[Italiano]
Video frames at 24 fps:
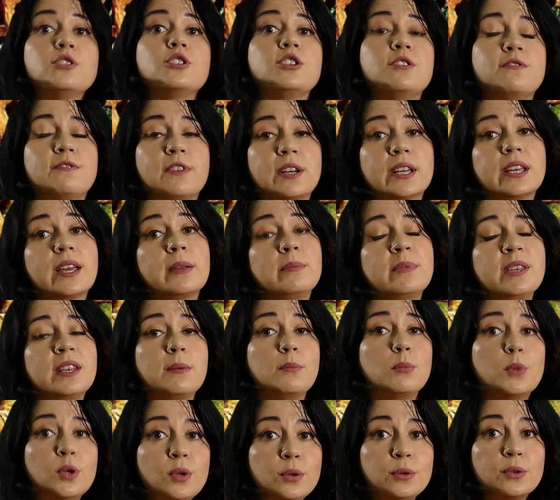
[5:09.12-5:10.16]
ci fa capire
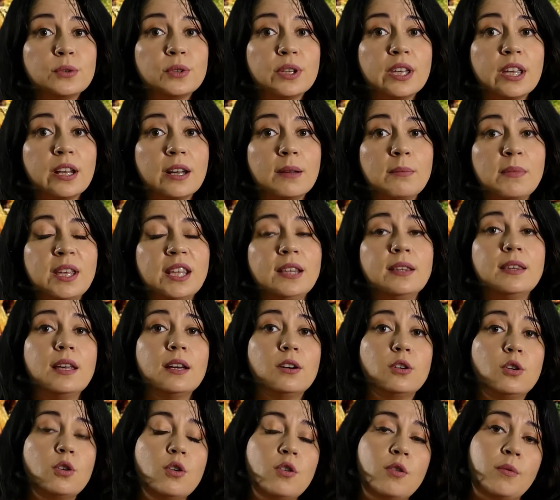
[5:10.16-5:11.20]
molto
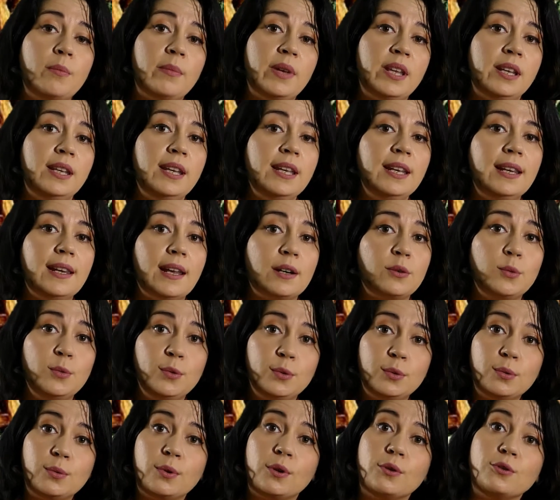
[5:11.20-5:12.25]
chiaramente come nella
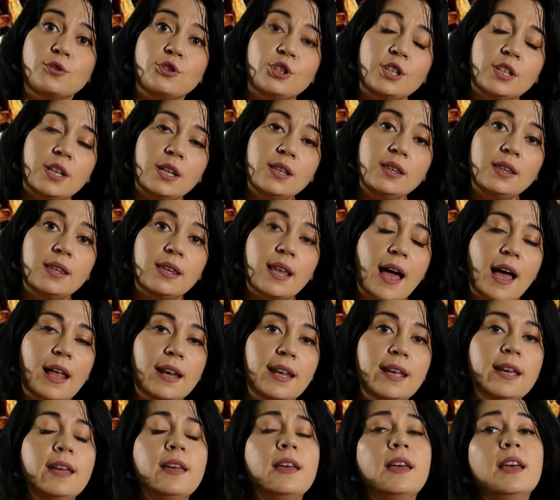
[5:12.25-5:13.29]
cultura
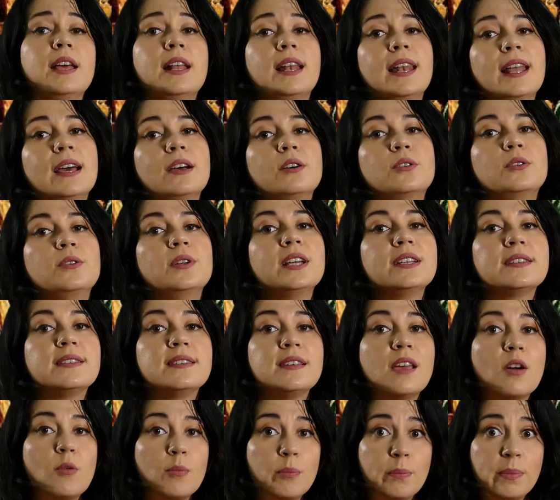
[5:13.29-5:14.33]
occidentale la gola
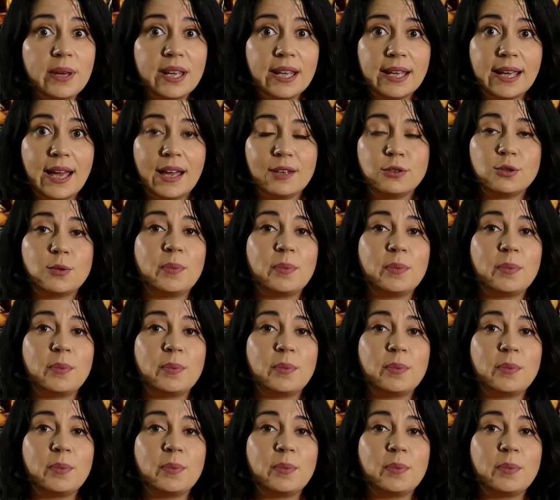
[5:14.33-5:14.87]
sia un peccato